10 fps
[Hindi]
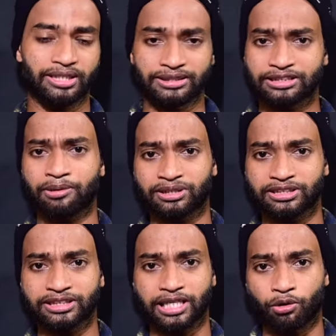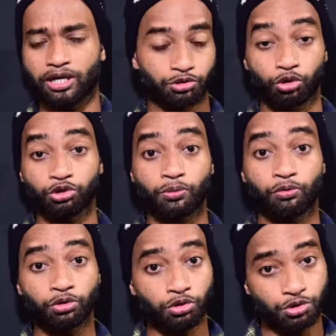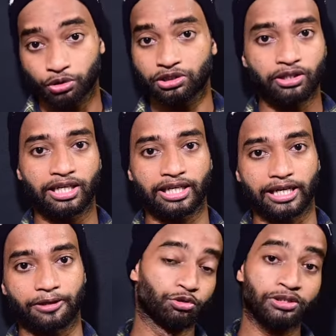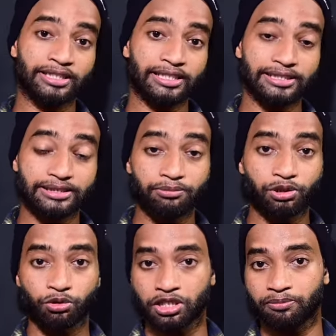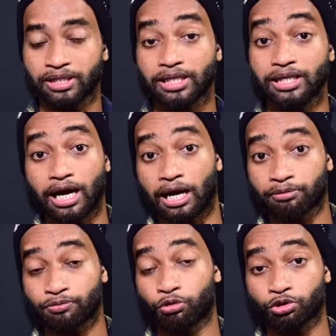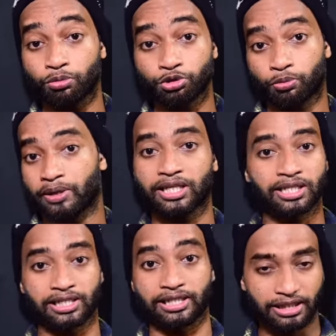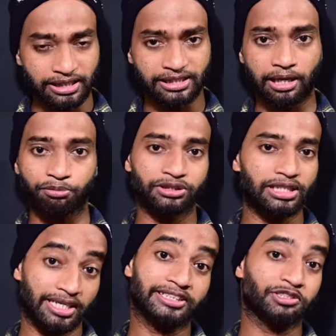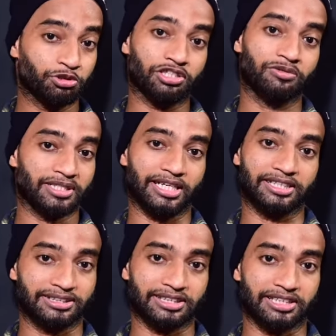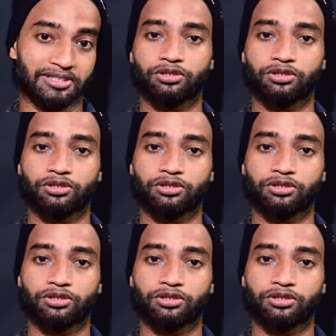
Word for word: जिसके मदद से क्या होगा चोर तो फोन को चोरी तो कर लेगा दुनिया के किसी भी कोने में आपके फोन को वो छुपा कर रख ले लेकिन आप उसे ऐसे चुटके में ट्रैक कर सकते हैं